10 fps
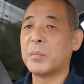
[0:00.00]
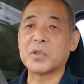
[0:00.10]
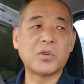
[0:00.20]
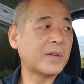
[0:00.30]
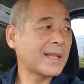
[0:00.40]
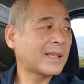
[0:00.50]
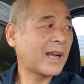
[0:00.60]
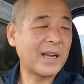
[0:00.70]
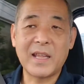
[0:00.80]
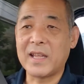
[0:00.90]
もうそうなっ
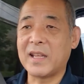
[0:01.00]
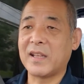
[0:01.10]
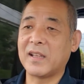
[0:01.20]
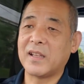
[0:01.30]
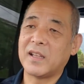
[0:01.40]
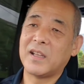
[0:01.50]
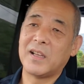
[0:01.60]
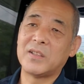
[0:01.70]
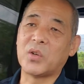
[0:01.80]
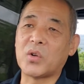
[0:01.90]
たらね
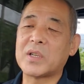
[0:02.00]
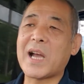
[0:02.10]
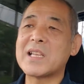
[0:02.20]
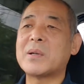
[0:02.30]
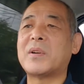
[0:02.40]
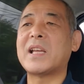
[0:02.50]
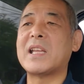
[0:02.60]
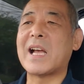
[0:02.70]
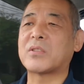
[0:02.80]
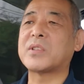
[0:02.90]
どこの会社も
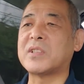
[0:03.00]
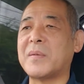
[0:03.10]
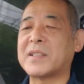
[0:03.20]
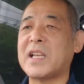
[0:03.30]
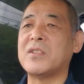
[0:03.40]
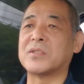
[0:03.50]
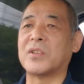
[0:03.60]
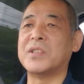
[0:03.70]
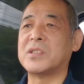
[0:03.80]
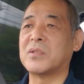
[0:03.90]
ね雇ってくれませんよ
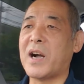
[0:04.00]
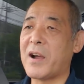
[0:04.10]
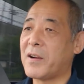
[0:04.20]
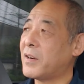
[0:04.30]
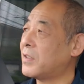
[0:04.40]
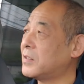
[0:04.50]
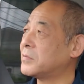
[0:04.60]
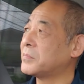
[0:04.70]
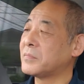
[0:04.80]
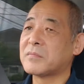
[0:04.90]
そういう人は
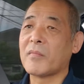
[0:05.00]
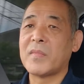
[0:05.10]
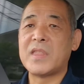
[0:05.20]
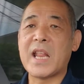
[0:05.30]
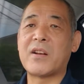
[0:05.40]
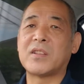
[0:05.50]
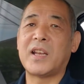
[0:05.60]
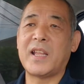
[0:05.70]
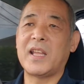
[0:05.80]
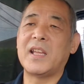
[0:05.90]
なの
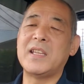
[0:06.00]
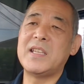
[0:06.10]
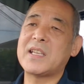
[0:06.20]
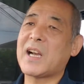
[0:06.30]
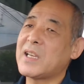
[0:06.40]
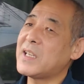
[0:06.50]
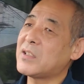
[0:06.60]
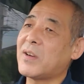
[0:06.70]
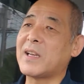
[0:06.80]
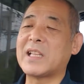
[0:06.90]
でねいい加減
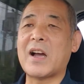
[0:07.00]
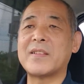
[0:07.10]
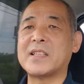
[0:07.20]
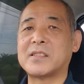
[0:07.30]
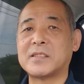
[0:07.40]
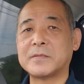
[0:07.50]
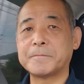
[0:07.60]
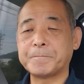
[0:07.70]
な人はねダメです